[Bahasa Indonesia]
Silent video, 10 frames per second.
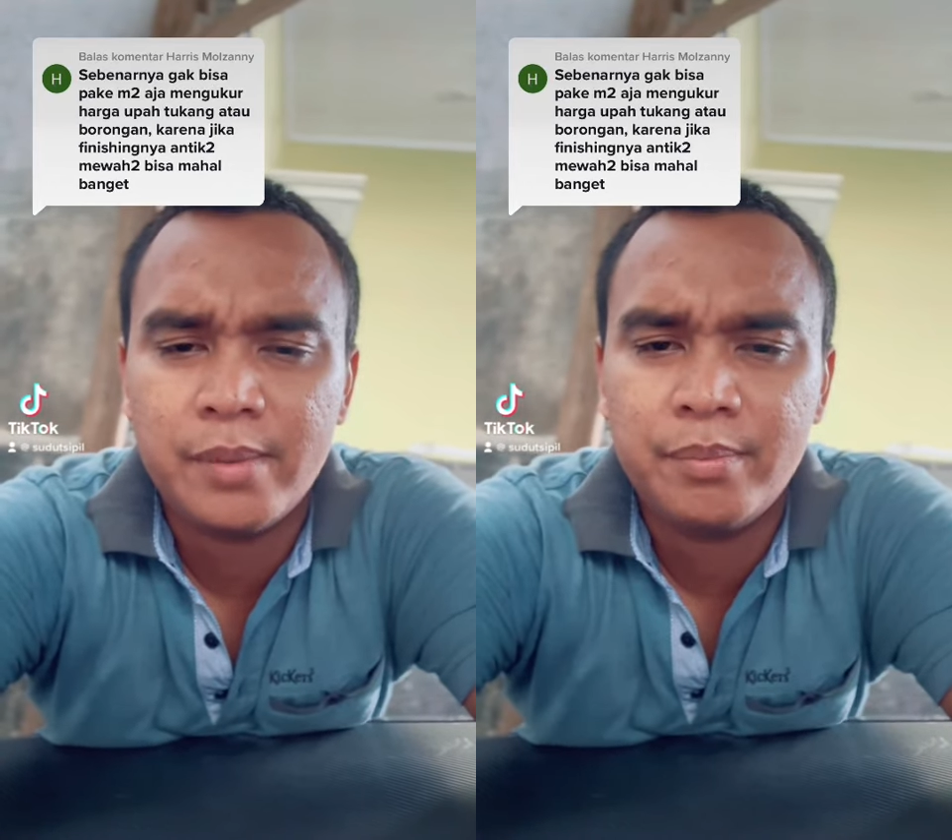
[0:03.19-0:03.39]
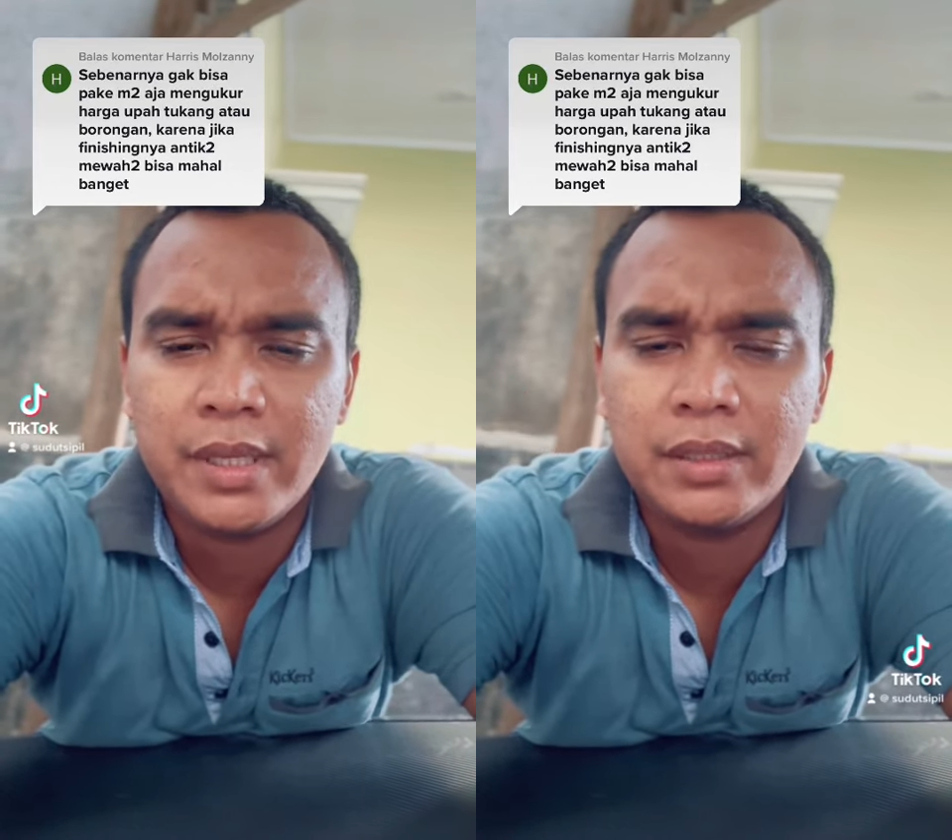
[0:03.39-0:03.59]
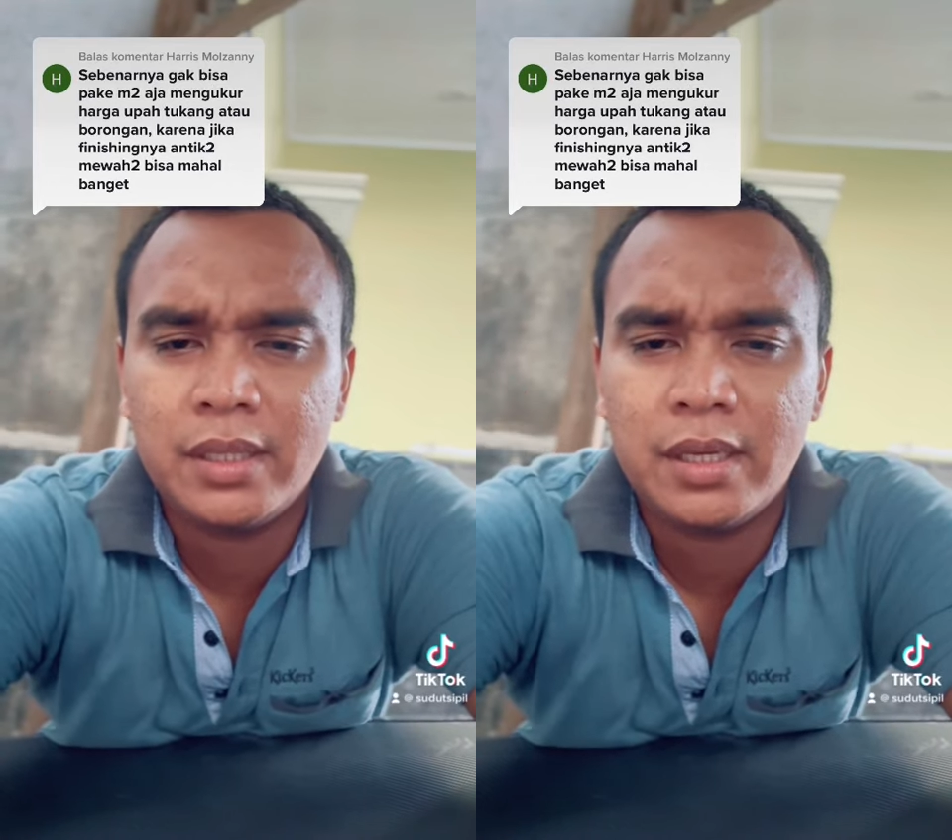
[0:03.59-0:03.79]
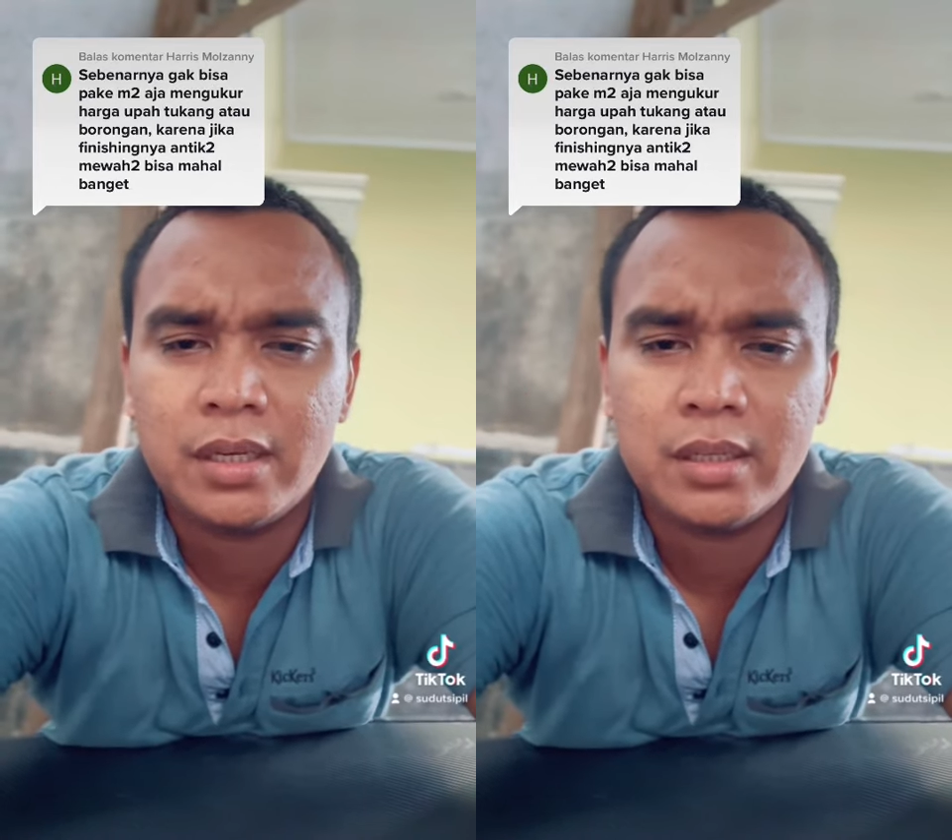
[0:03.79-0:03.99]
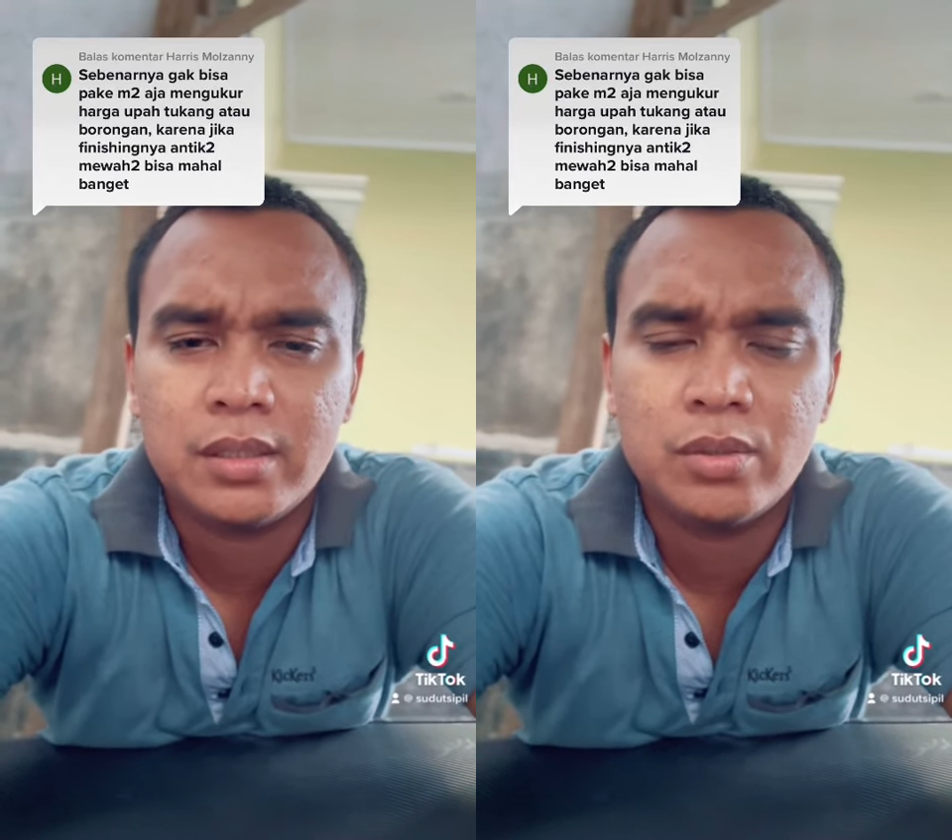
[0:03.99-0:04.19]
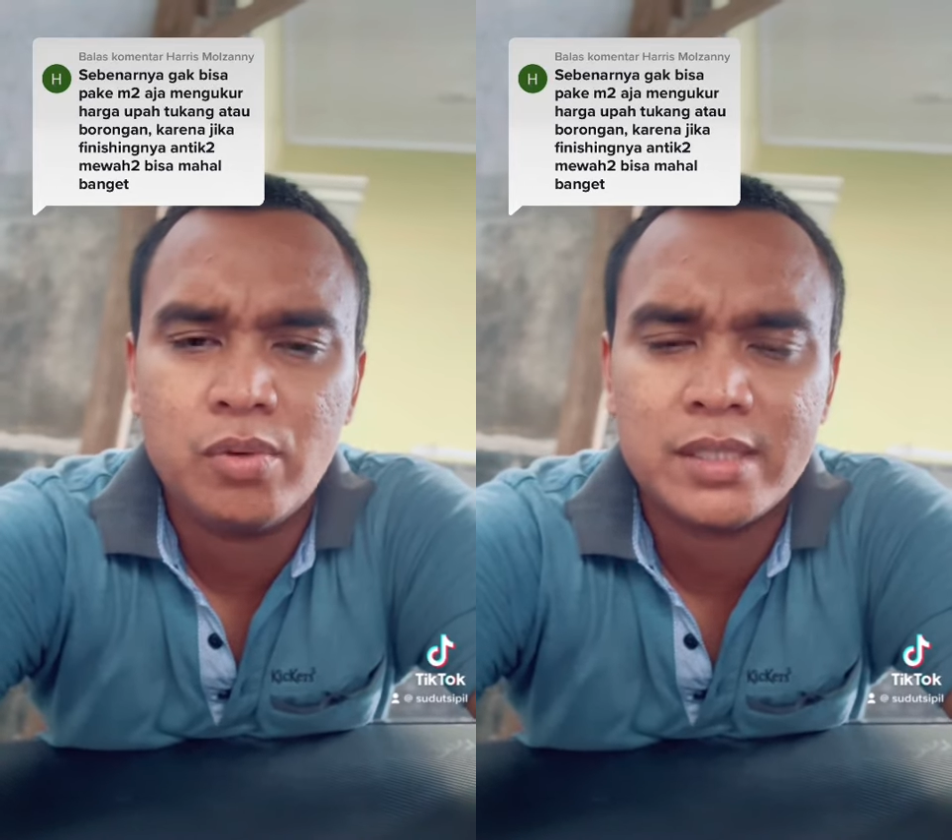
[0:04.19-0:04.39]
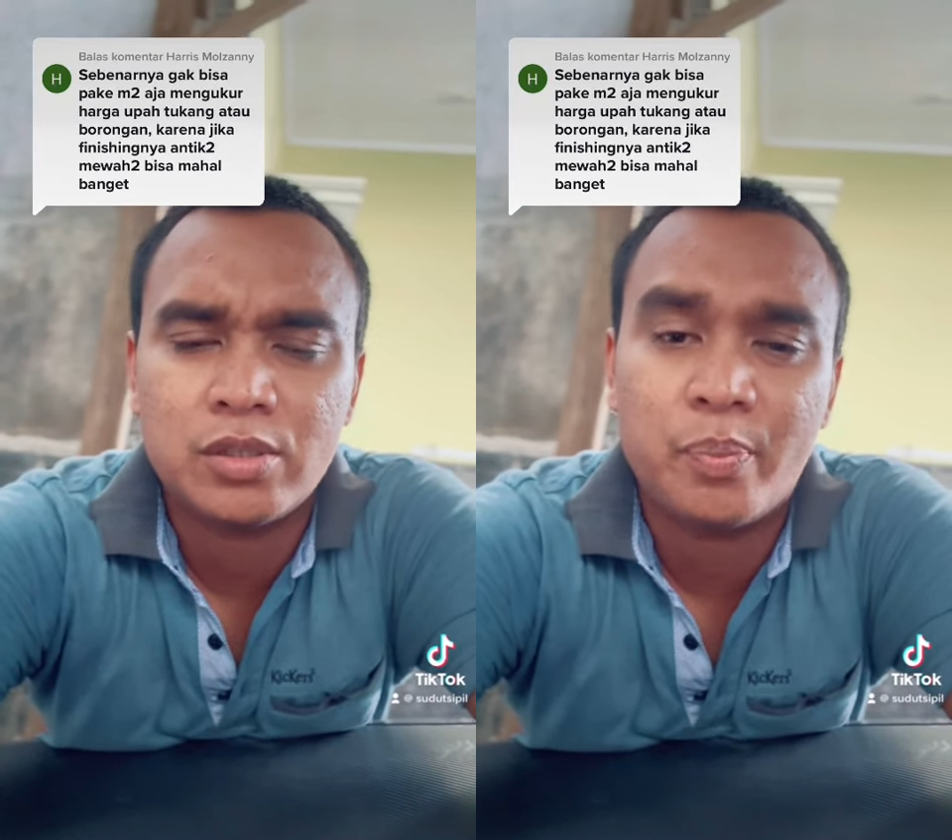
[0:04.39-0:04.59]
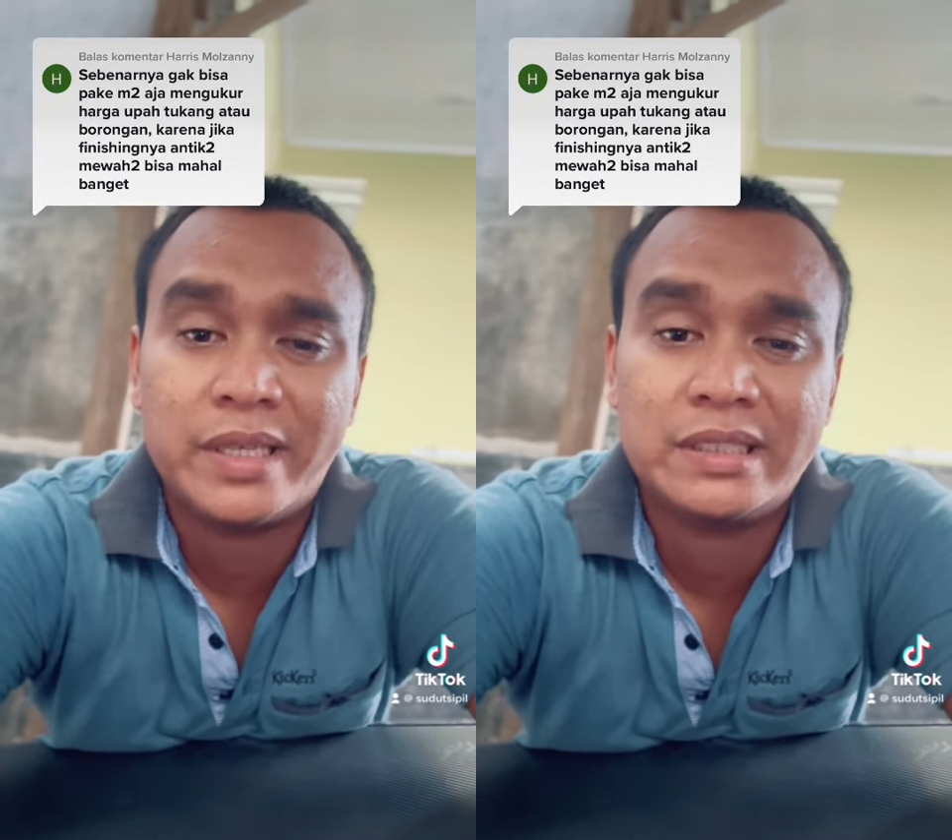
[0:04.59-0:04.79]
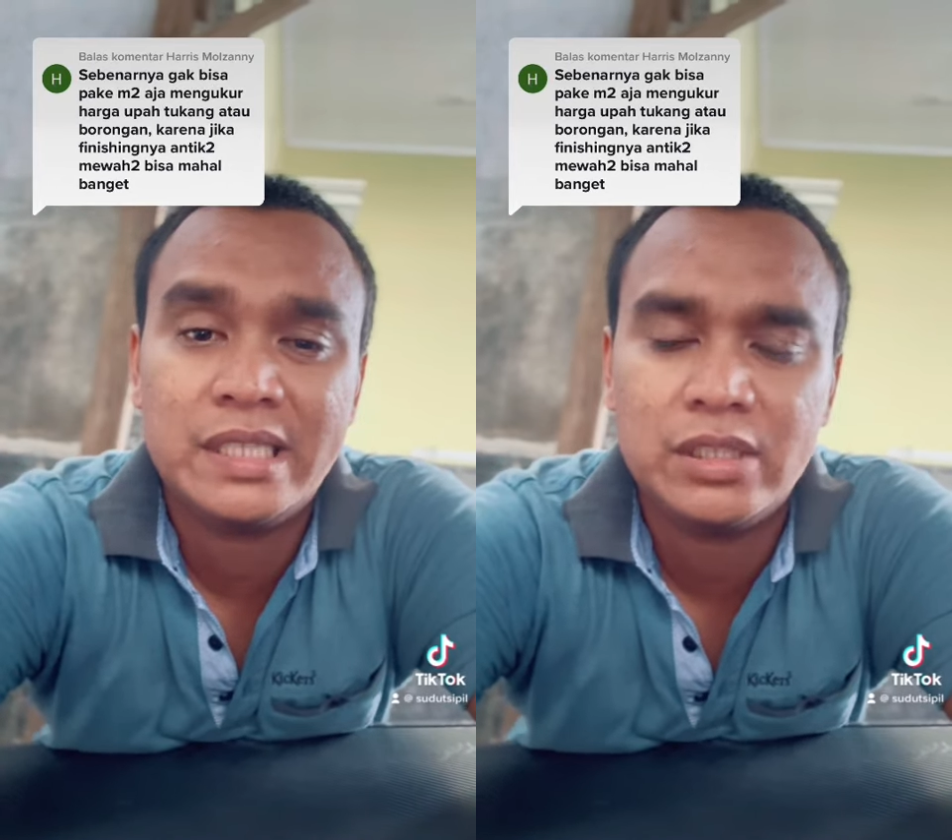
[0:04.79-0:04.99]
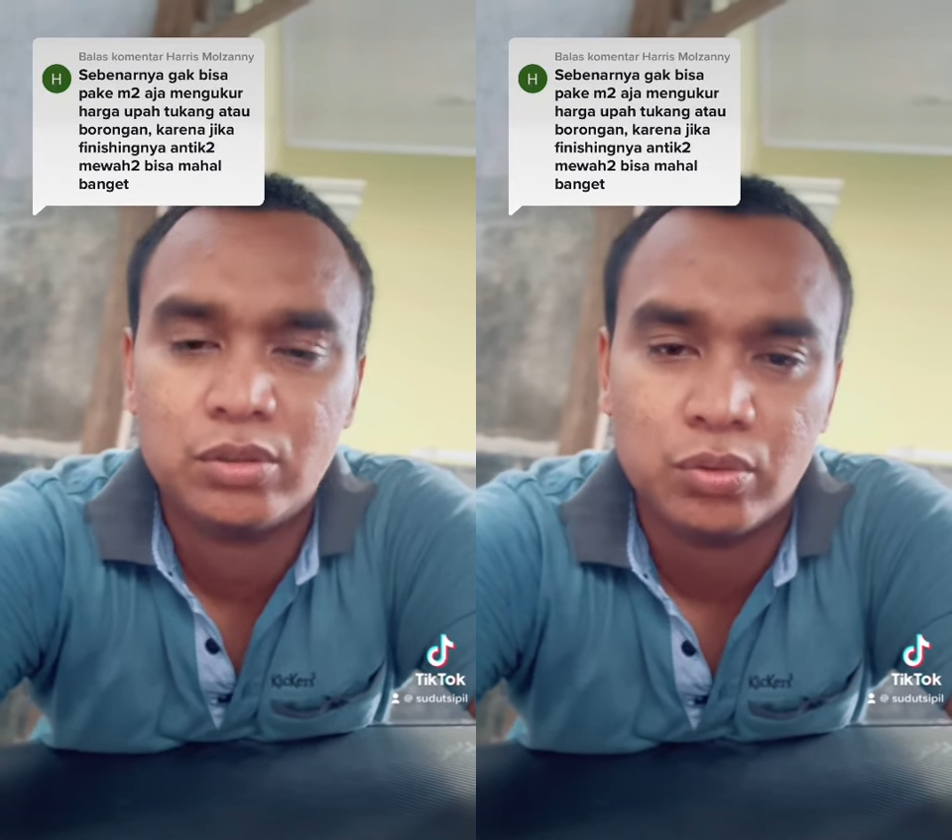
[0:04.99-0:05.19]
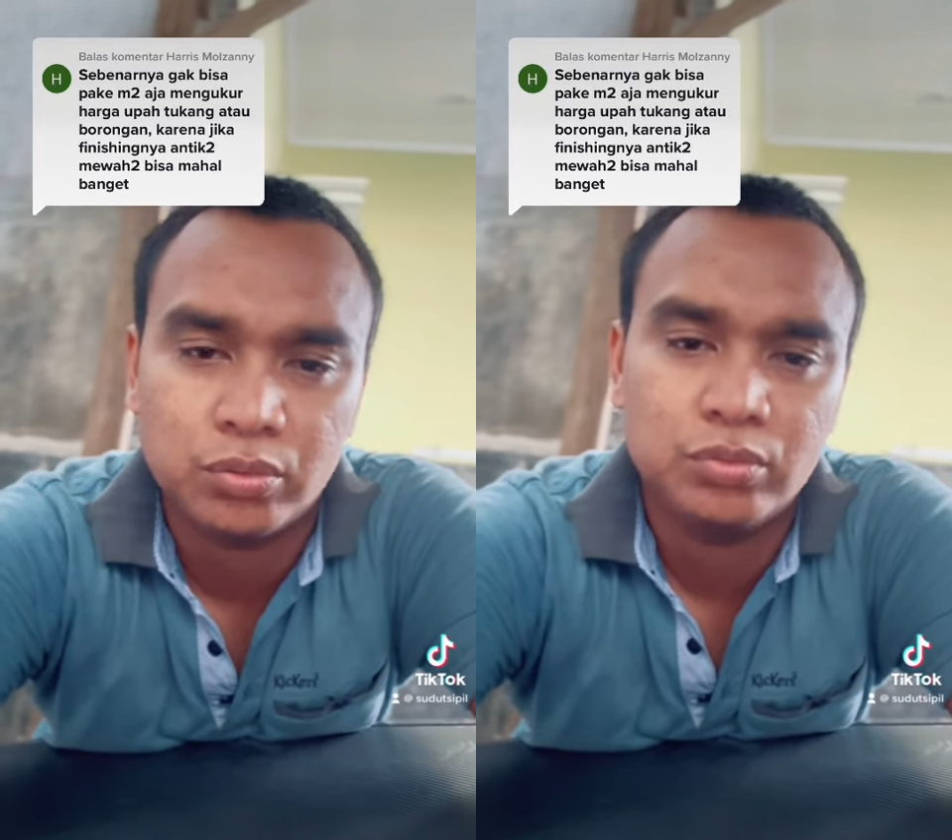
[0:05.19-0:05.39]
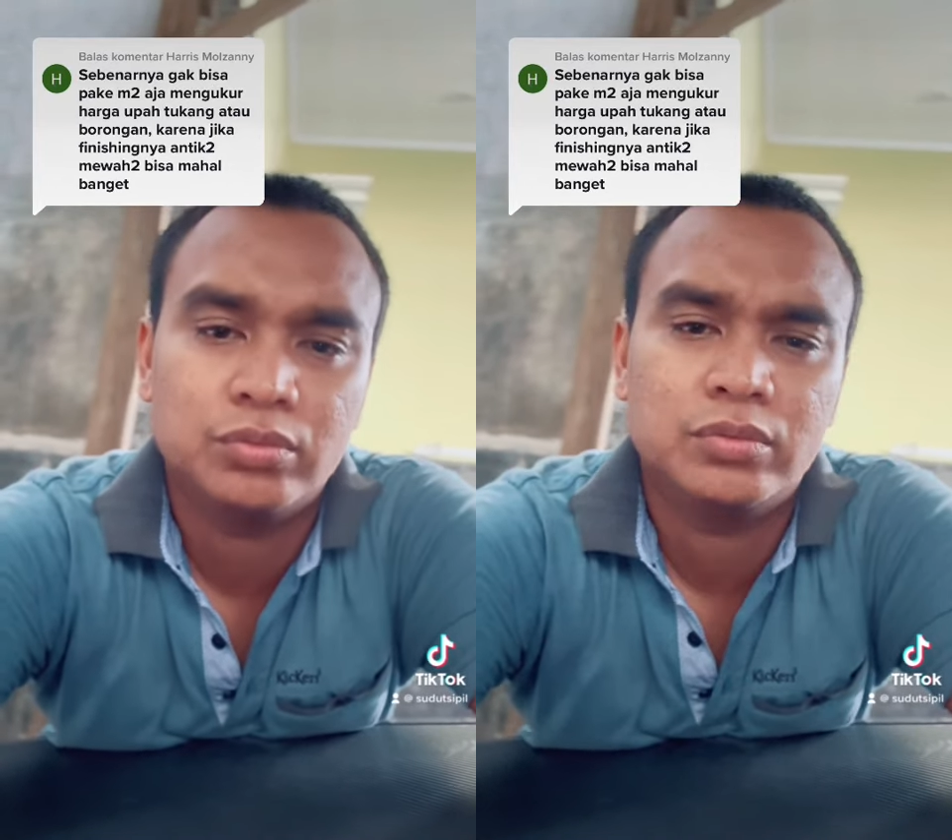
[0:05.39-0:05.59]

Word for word: meter luas seperti itu.